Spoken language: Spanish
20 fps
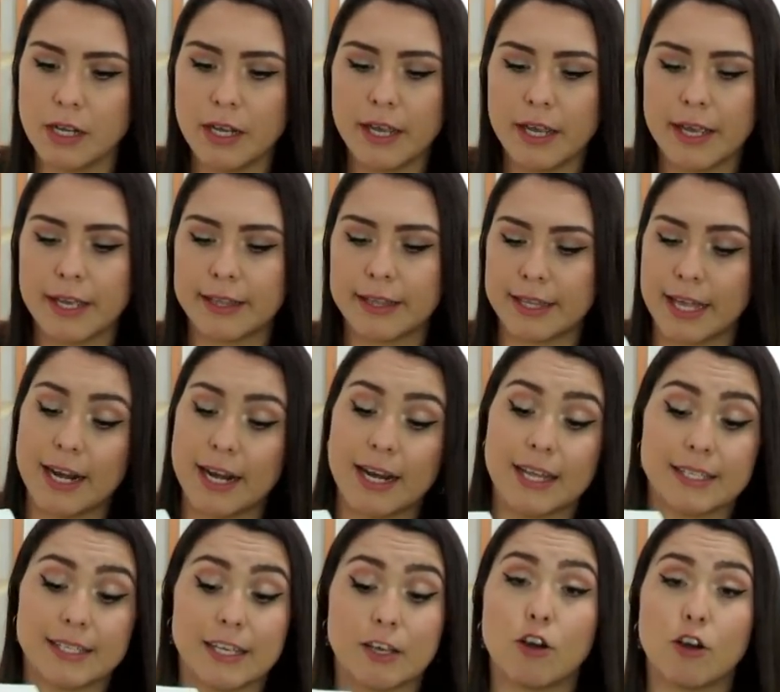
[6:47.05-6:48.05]
Eh, tal
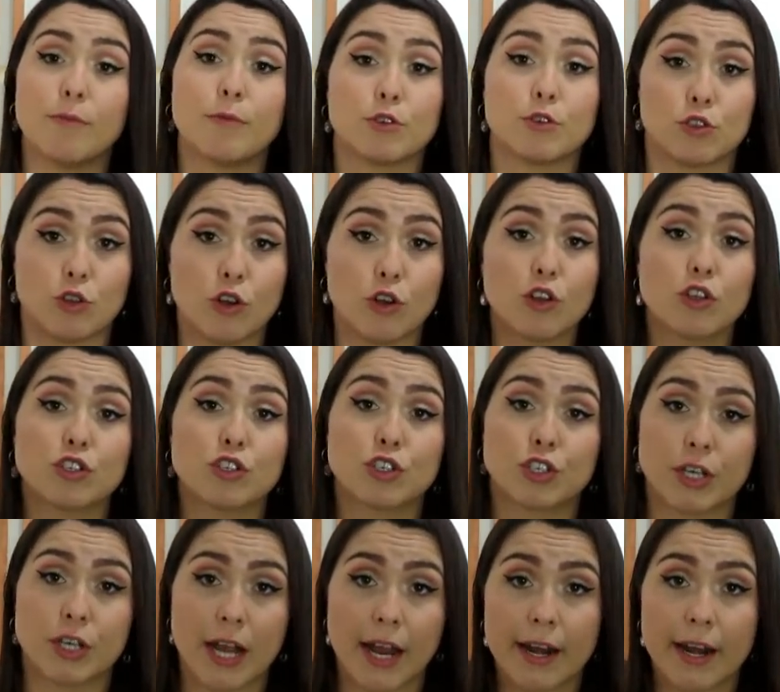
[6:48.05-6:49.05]
así como son
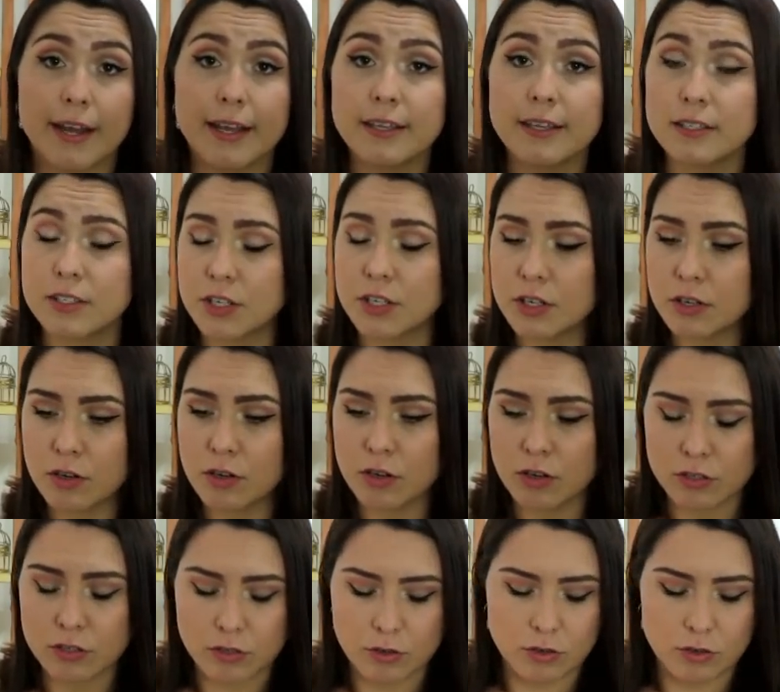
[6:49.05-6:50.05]
los rares,
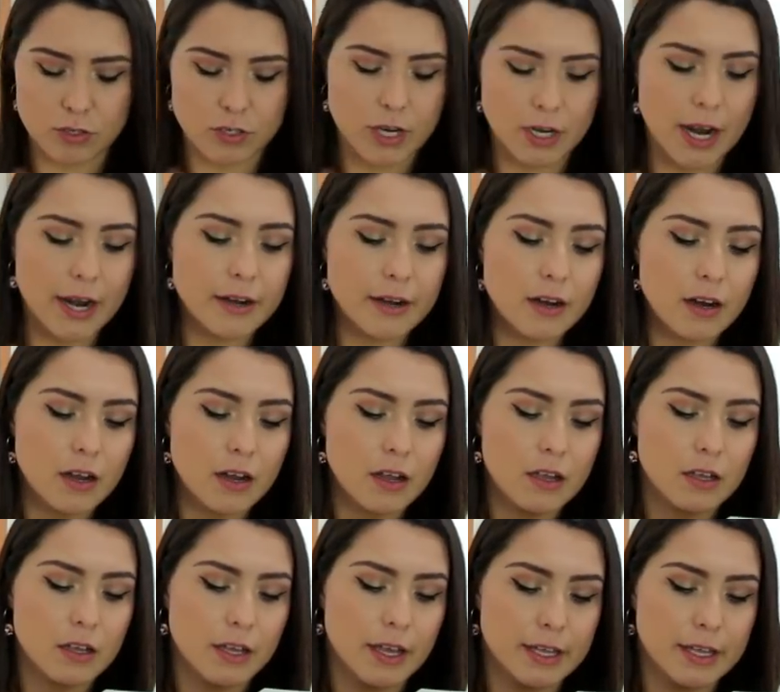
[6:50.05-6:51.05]
chicos, los rar,
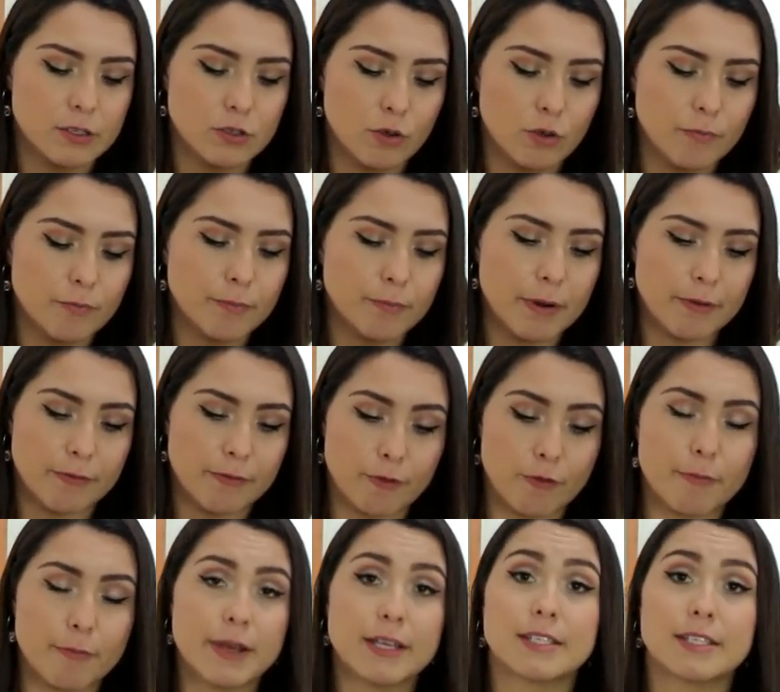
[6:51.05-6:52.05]
que son
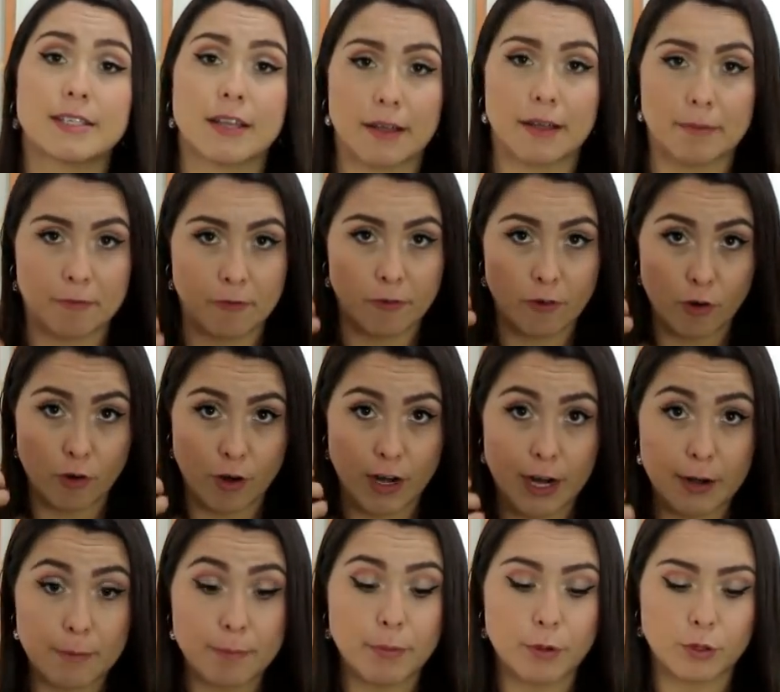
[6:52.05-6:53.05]
perfumes
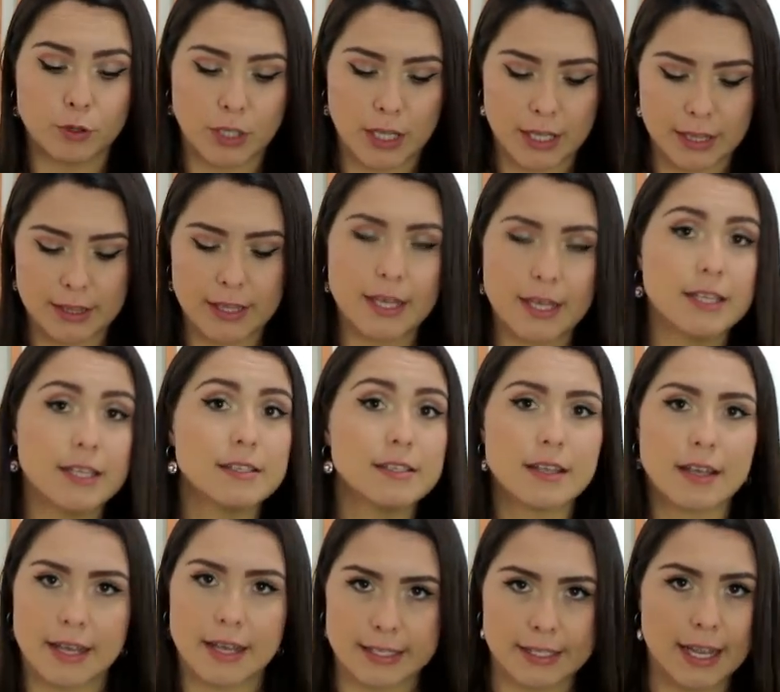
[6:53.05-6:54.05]
floral
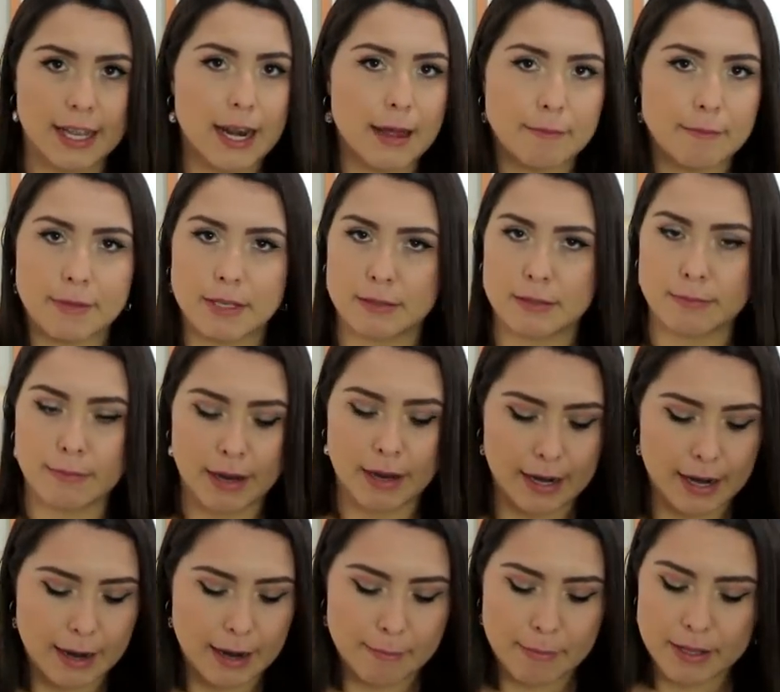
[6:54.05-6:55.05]
potentes, es de la misma
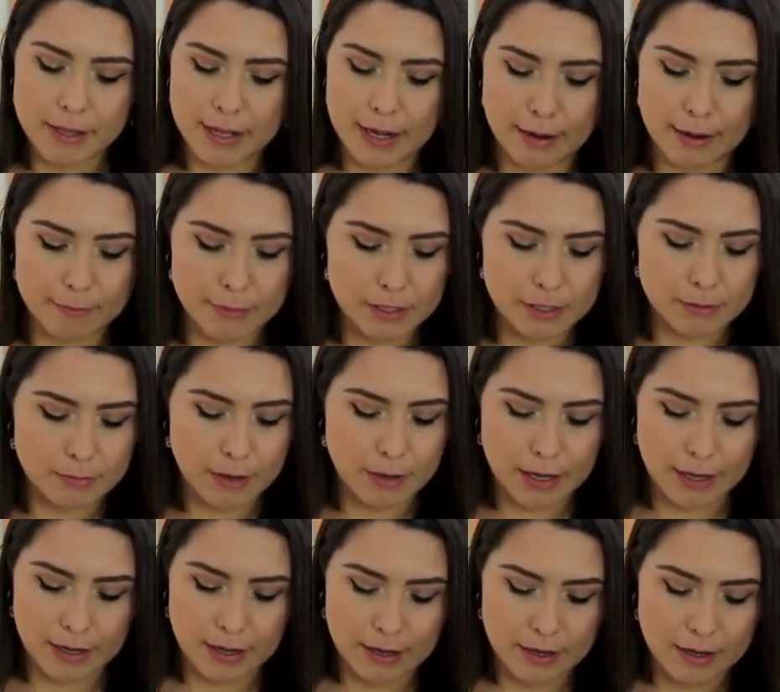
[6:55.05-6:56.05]
gama, de la
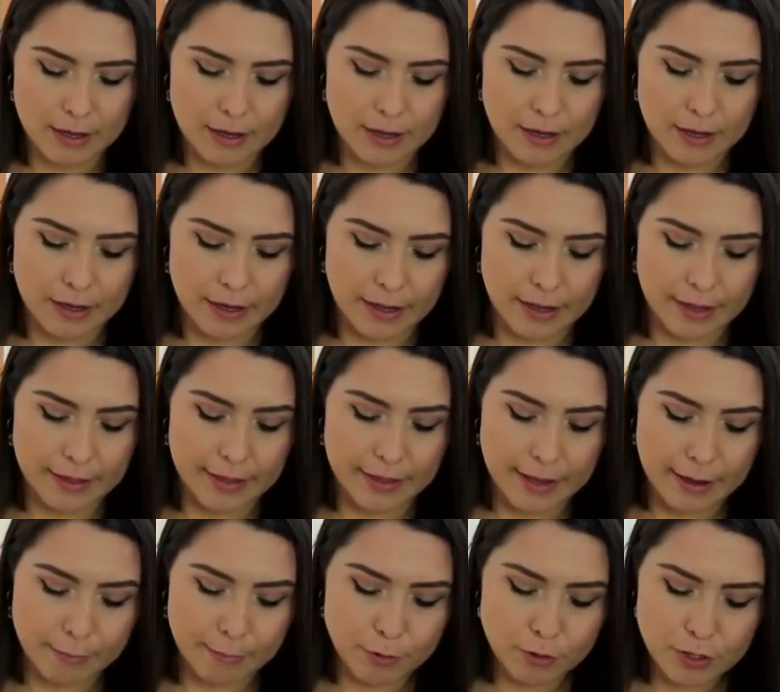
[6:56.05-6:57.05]
misma, eh,
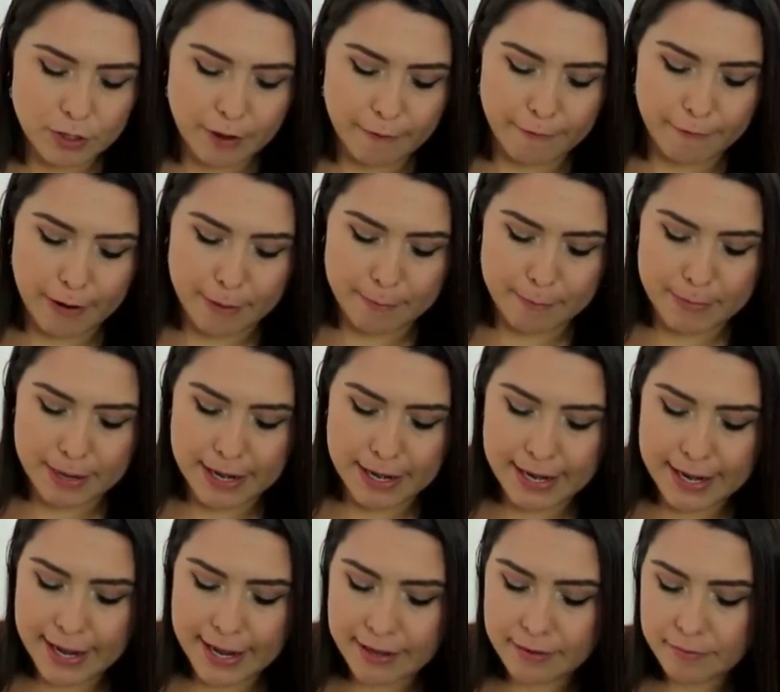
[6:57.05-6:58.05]
digamos que
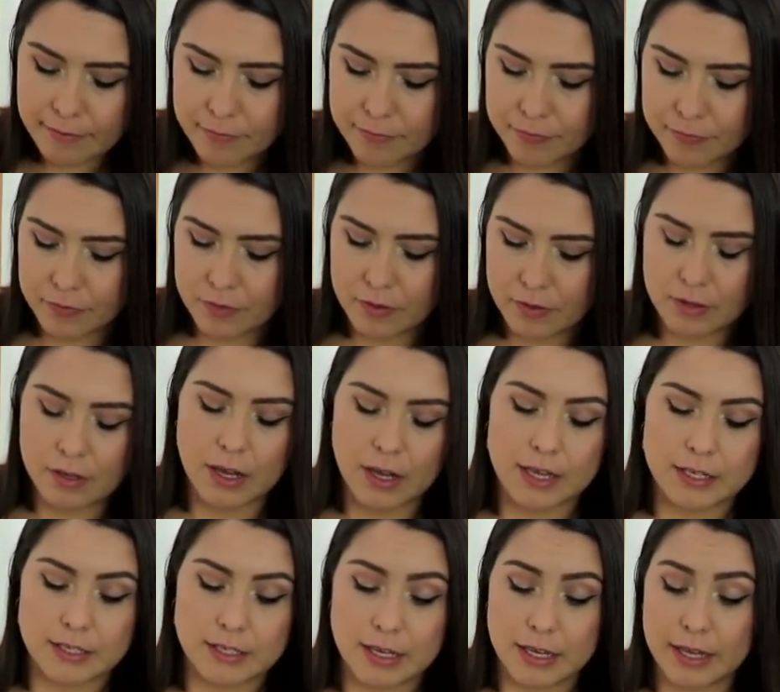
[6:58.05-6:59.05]
familia.
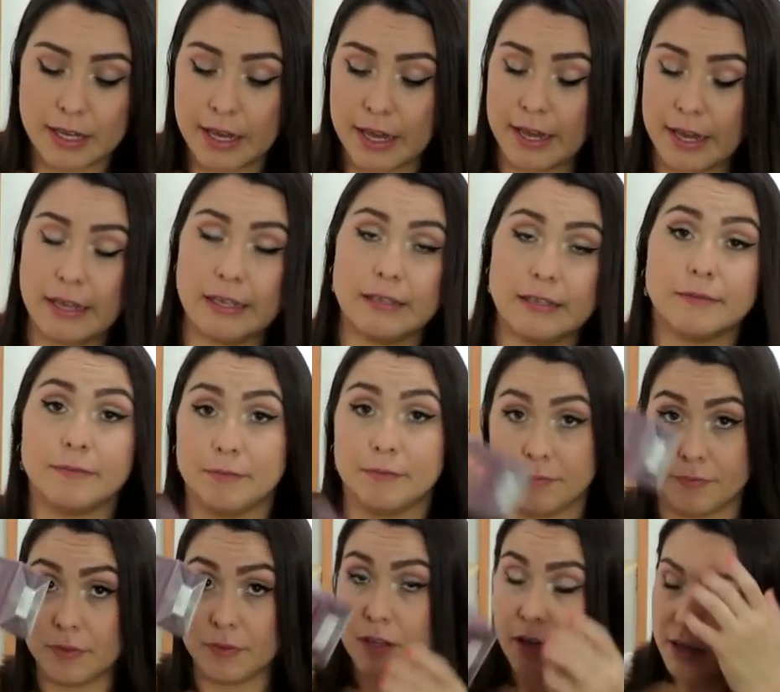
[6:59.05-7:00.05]
Así que
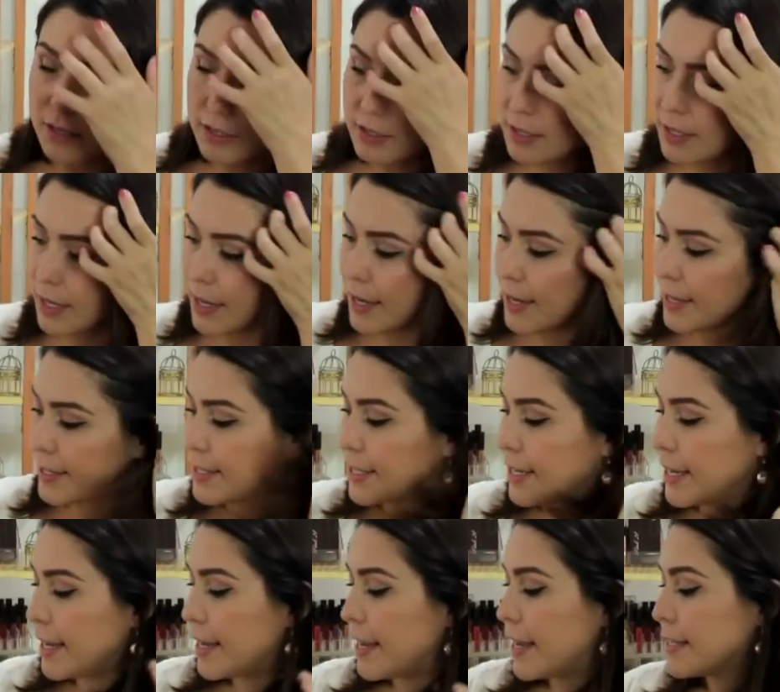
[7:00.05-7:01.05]
sí,
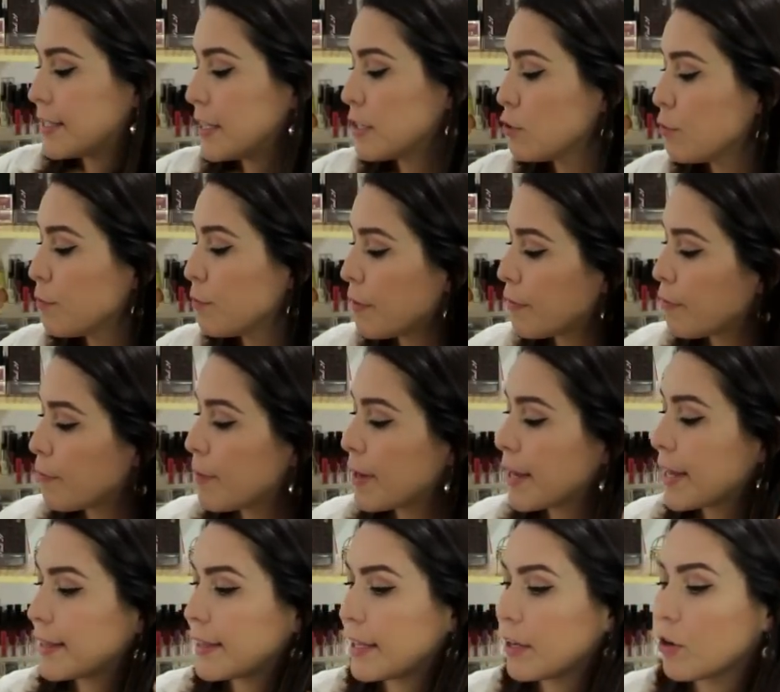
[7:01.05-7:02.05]
sí, este es un
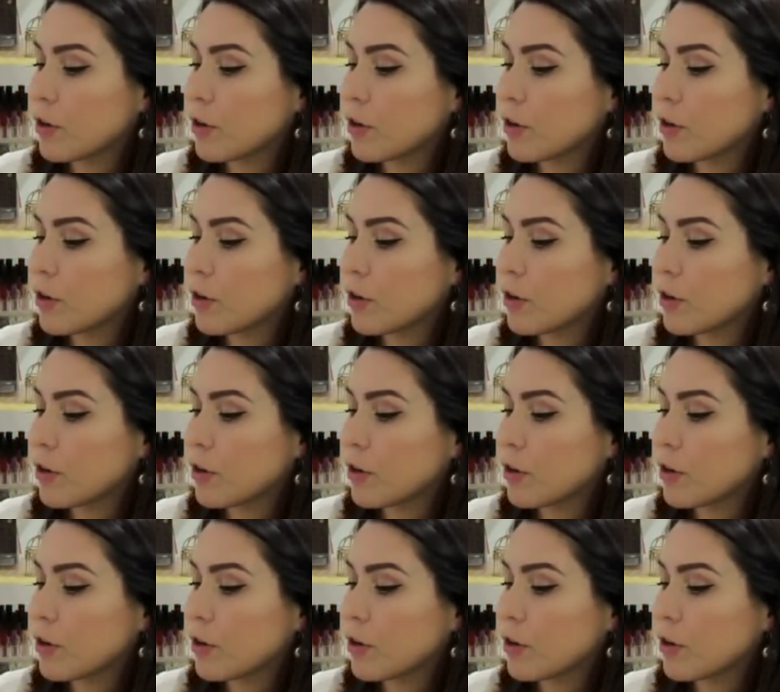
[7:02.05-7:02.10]
perfume que